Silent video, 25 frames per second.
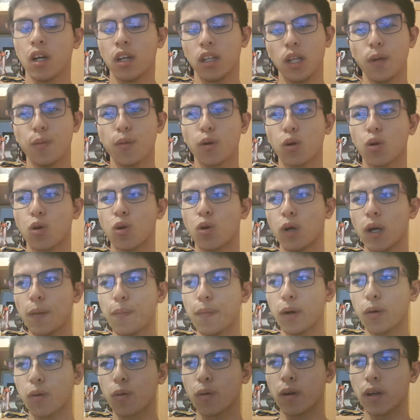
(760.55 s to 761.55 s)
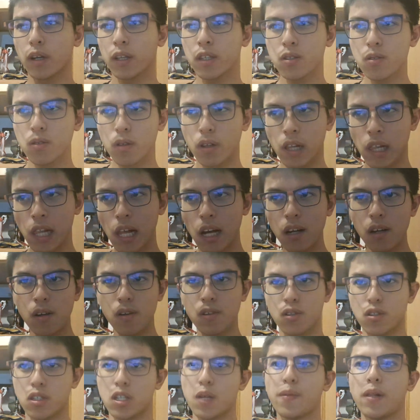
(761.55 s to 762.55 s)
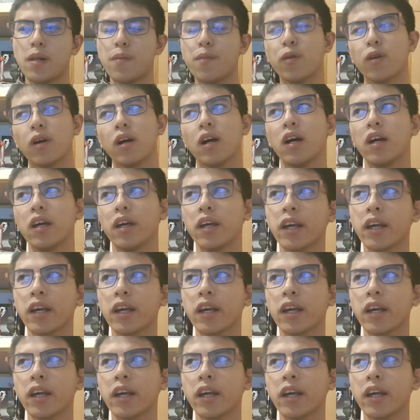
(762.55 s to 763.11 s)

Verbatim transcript: でもこう、やっぱこう、ちょっとリラックスしても